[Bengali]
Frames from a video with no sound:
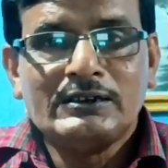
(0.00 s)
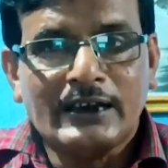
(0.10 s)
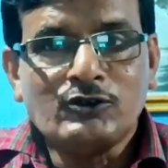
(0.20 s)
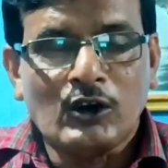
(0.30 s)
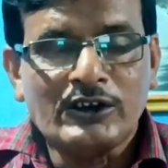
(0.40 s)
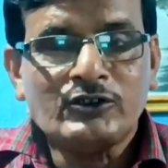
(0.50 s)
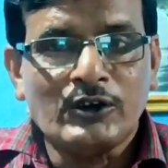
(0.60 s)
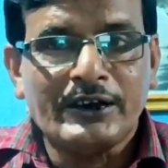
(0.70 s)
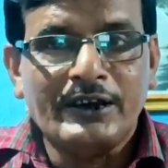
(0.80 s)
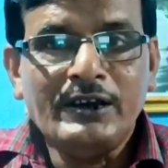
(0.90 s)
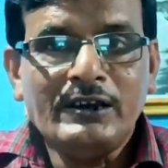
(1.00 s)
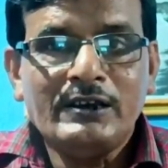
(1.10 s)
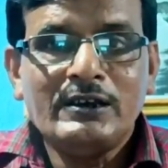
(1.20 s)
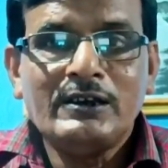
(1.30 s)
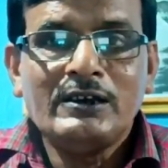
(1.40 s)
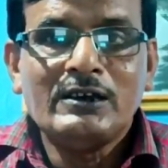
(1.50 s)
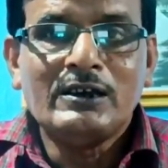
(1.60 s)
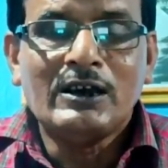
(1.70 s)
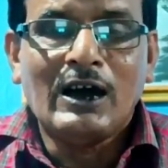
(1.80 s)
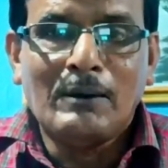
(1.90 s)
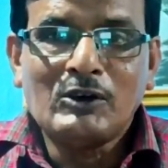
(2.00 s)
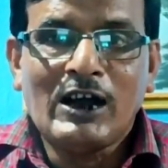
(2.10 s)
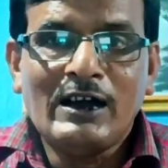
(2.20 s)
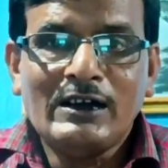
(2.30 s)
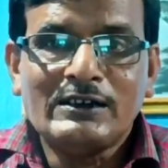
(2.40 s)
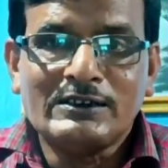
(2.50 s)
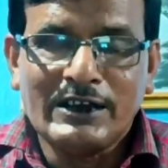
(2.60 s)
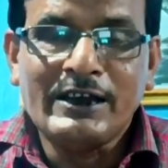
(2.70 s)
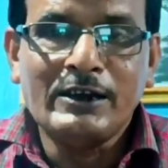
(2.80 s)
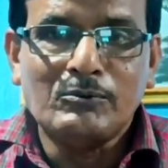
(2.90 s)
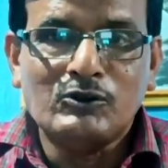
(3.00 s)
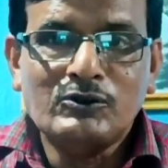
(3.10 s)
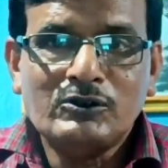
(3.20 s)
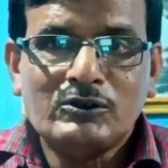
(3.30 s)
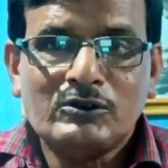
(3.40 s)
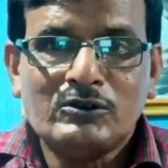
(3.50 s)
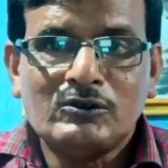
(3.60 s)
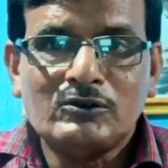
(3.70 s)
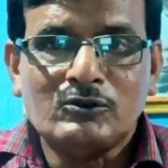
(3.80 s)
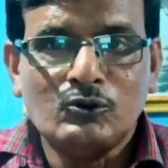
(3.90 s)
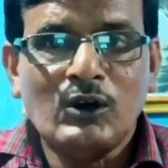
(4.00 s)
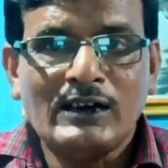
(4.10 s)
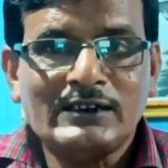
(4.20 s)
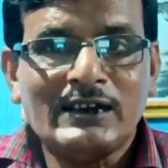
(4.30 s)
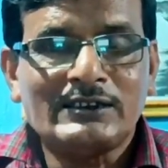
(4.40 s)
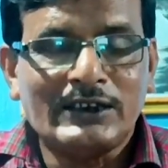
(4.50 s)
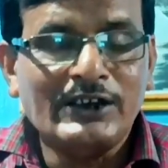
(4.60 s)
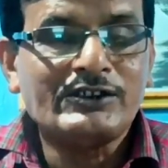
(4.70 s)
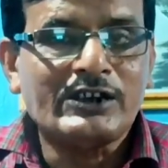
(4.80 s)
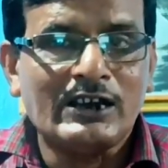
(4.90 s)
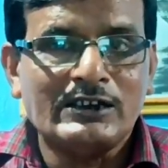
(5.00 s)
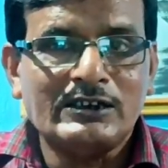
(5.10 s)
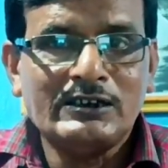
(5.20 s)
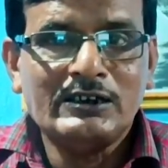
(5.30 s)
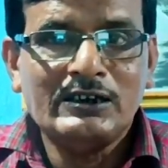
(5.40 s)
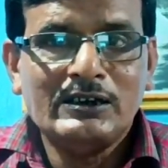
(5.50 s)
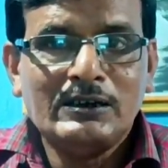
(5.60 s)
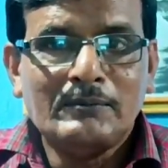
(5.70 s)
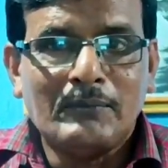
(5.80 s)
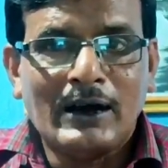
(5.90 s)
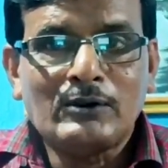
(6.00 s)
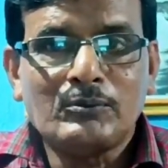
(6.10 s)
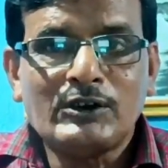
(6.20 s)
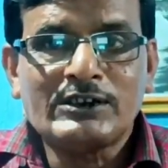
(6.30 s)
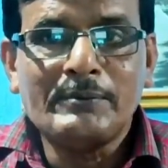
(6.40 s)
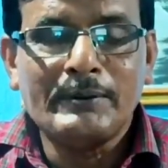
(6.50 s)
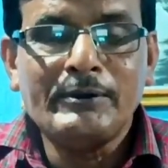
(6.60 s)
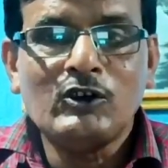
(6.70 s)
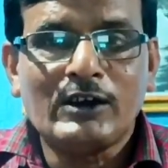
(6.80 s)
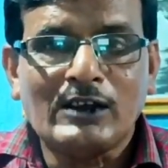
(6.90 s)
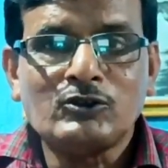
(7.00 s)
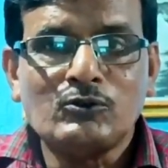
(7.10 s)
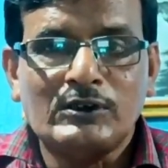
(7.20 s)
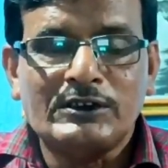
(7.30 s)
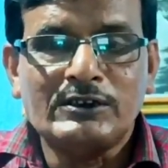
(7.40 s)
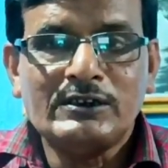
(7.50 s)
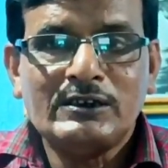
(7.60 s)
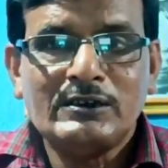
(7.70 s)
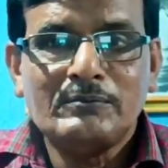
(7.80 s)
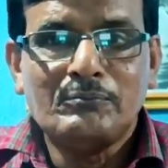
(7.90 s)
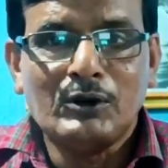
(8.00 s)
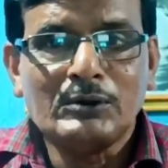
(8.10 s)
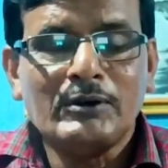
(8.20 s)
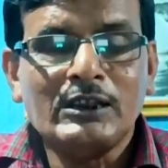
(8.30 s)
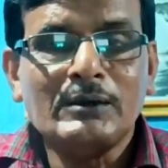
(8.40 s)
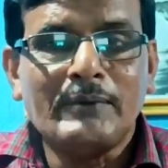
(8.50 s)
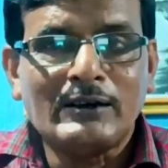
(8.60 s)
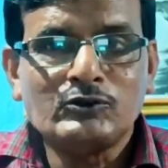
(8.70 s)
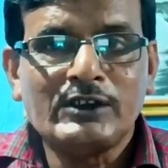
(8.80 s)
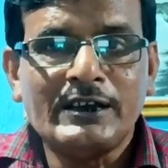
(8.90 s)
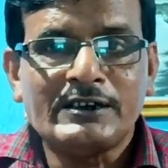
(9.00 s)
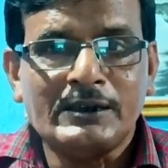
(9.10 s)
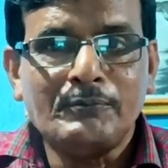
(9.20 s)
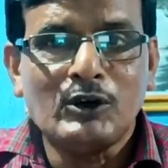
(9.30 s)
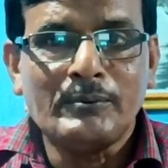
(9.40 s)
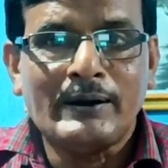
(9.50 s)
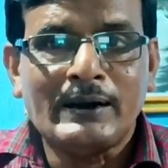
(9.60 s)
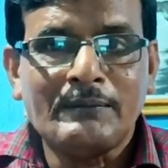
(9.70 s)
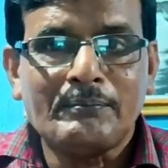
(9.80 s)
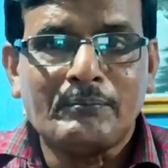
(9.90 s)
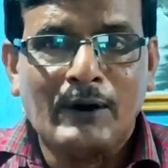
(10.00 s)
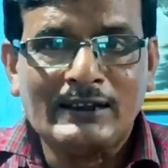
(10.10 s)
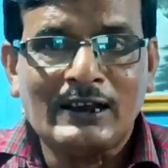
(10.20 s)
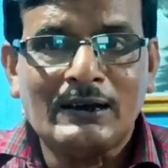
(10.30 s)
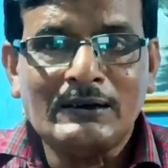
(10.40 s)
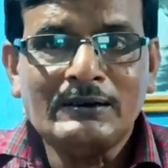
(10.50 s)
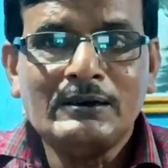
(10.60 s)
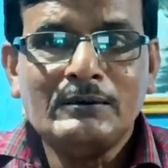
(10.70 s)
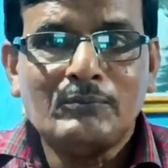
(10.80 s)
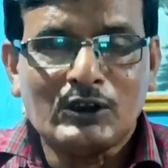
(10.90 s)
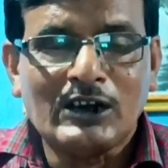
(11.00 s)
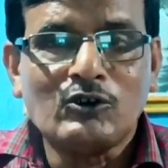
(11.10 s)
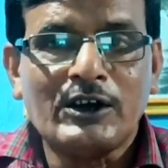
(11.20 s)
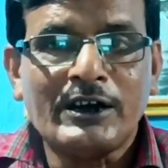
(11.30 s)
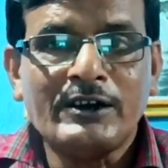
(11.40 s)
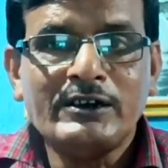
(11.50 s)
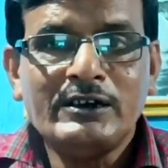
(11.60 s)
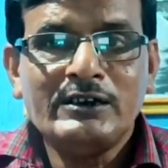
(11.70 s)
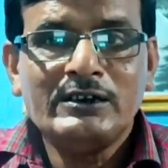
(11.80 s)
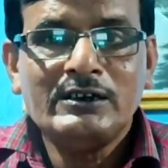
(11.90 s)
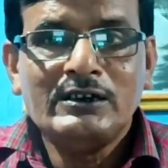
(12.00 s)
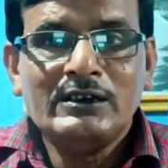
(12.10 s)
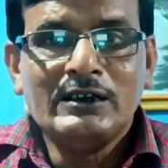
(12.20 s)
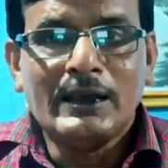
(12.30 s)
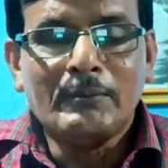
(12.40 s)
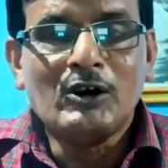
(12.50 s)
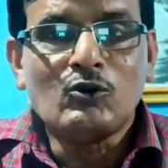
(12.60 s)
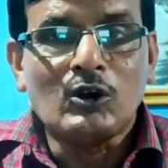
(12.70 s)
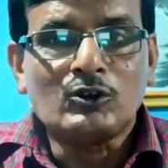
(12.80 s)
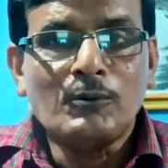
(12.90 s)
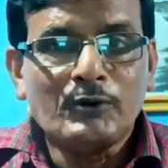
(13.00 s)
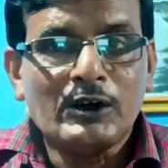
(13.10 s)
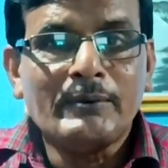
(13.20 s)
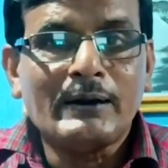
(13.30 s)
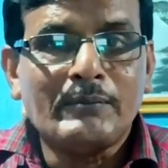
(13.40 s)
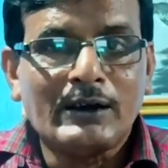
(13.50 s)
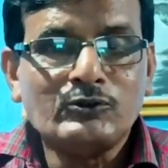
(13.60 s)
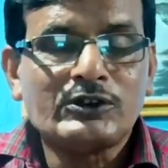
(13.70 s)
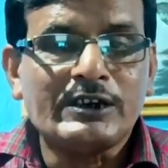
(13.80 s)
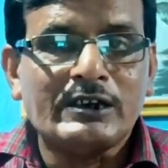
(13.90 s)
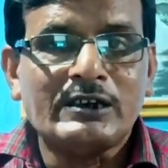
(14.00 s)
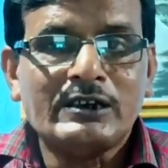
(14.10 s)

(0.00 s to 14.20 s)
সেই সঙ্গে সঙ্গে আমরা দেখে নেব দু সালে ভারতবর্ষে বিভিন্ন রাজ্যগুলি প্রতিবন্ধী মানুষদের কি পরিমাণ ভাতা প্রদান করেন এবং কত পরিমাণ মানুষকে